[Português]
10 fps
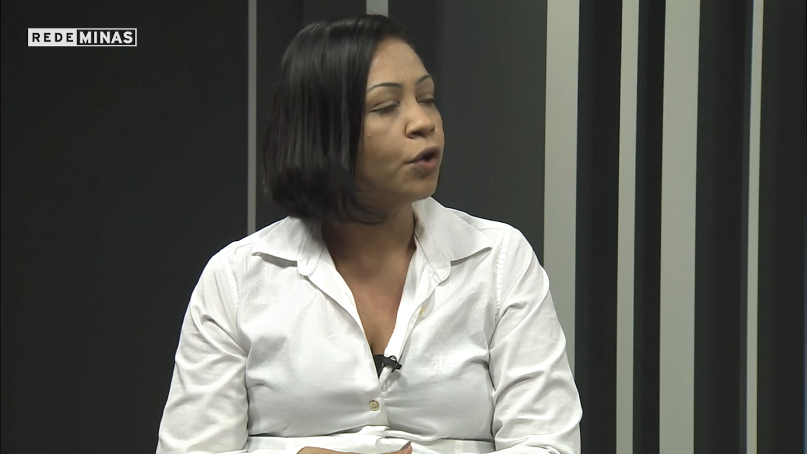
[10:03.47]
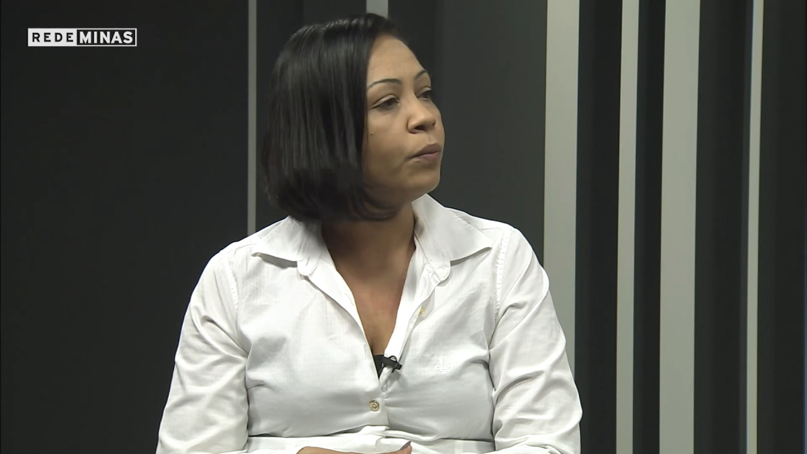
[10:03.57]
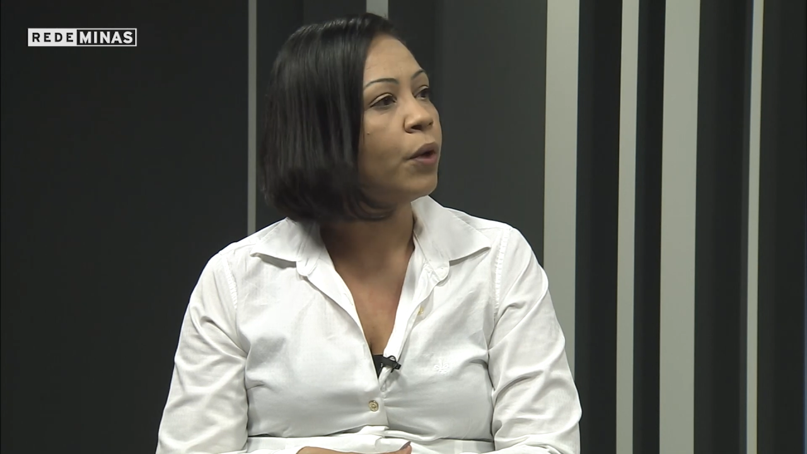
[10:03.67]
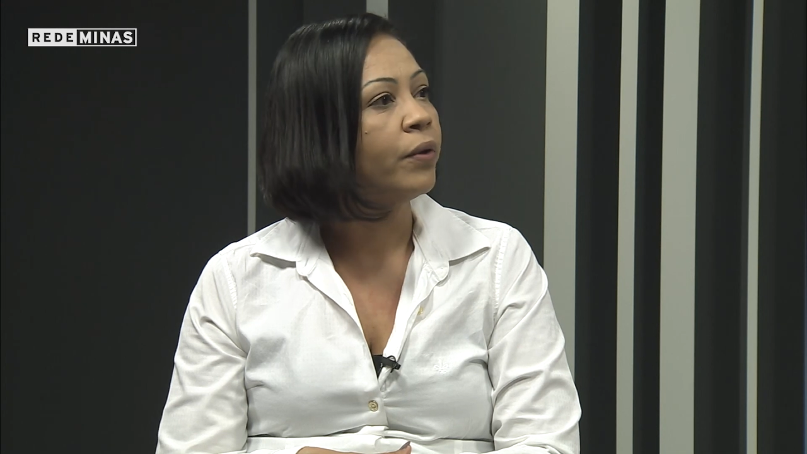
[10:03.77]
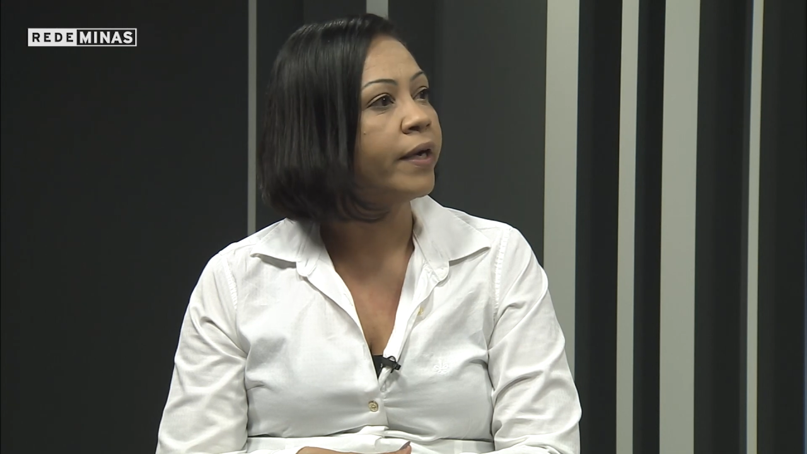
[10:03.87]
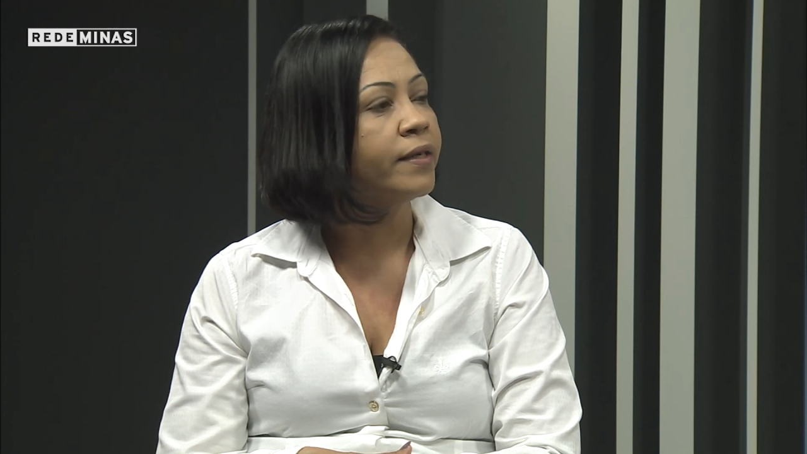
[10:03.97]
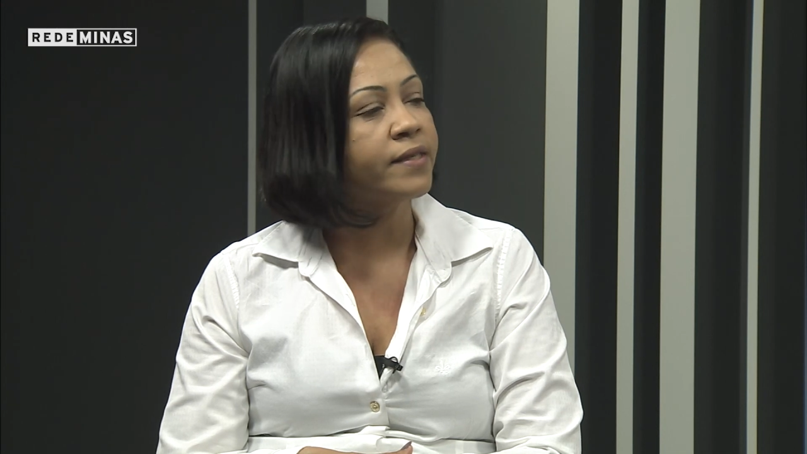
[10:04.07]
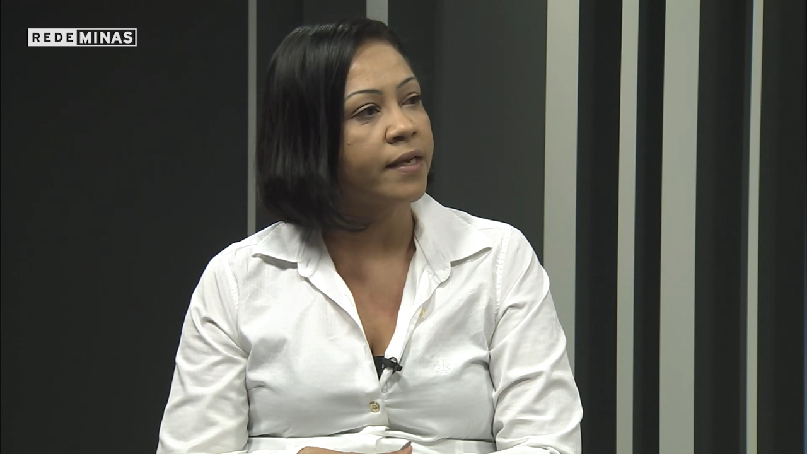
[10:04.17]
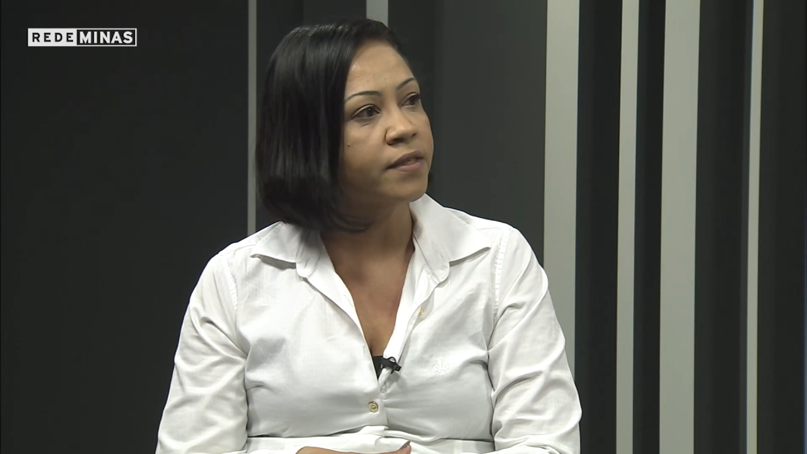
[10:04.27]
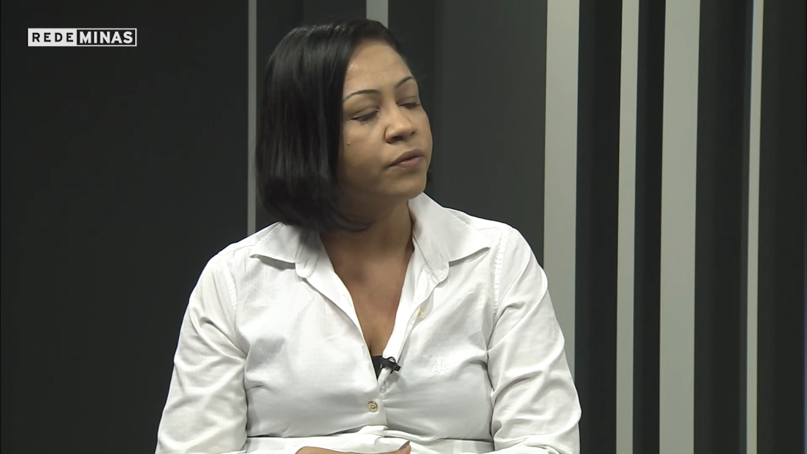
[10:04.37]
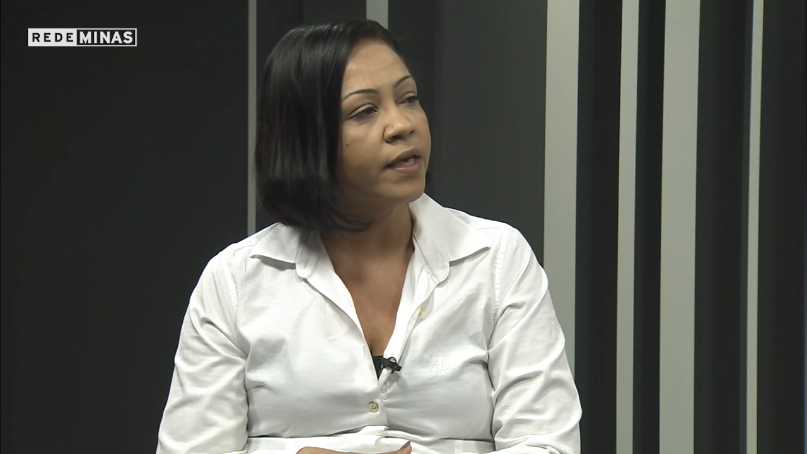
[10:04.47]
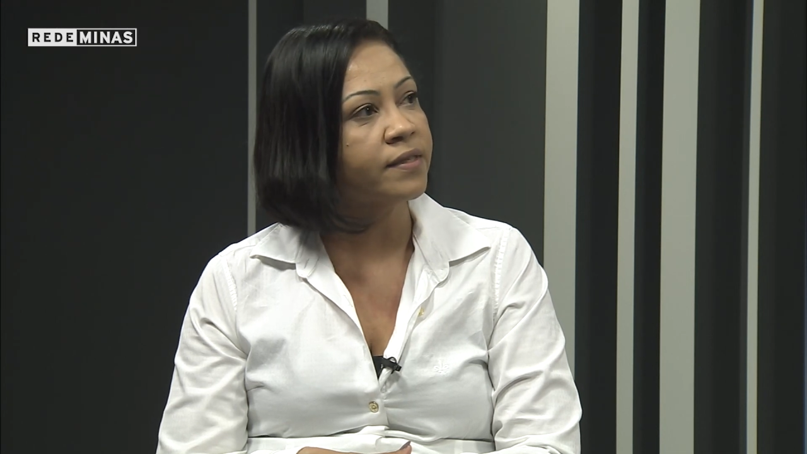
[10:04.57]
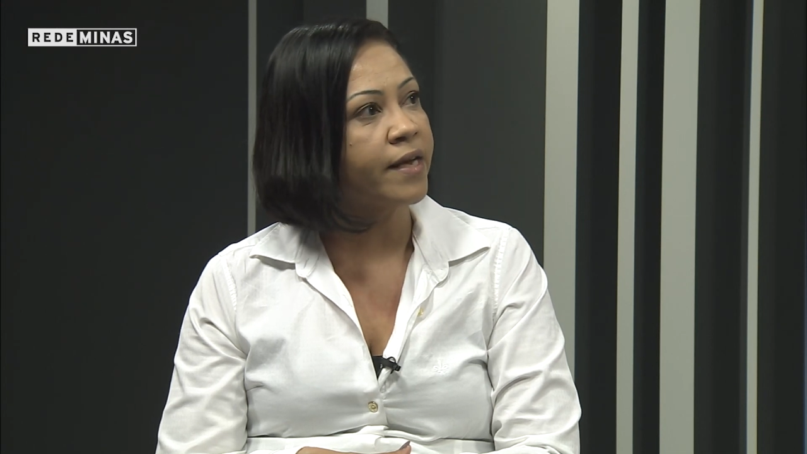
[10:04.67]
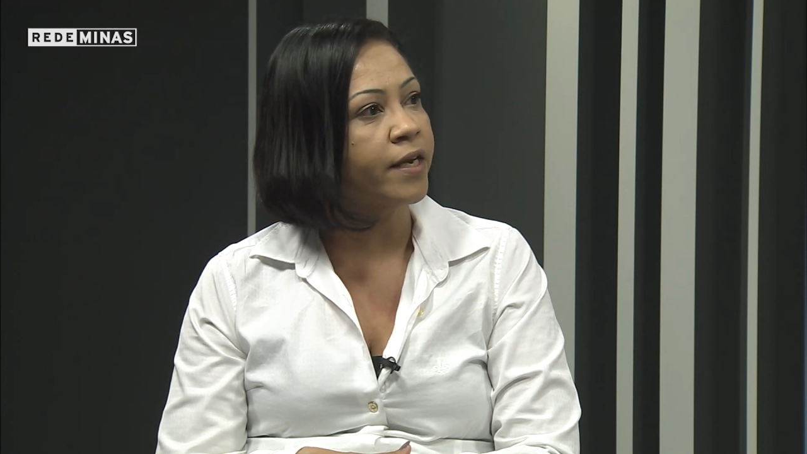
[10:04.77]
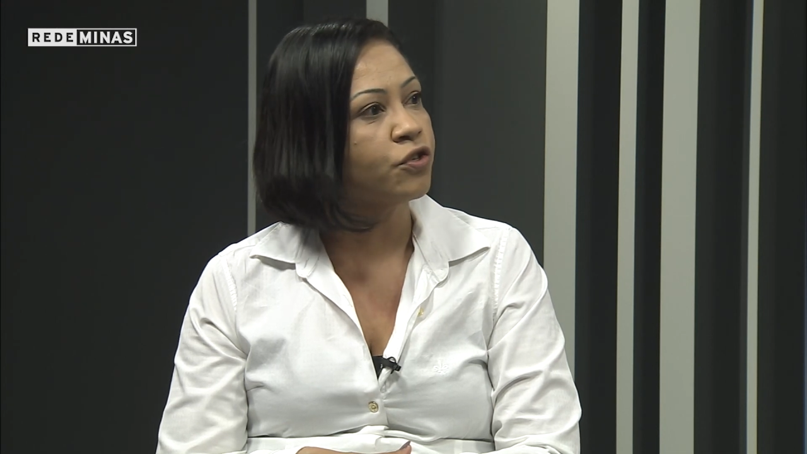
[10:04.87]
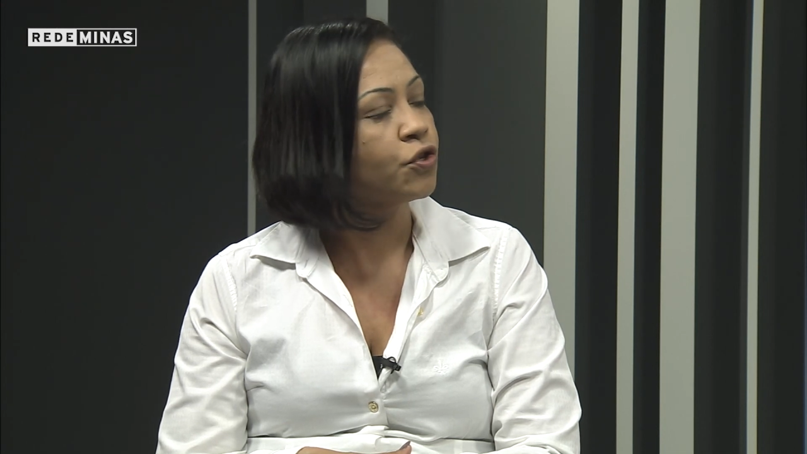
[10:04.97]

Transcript: numa organização das áreas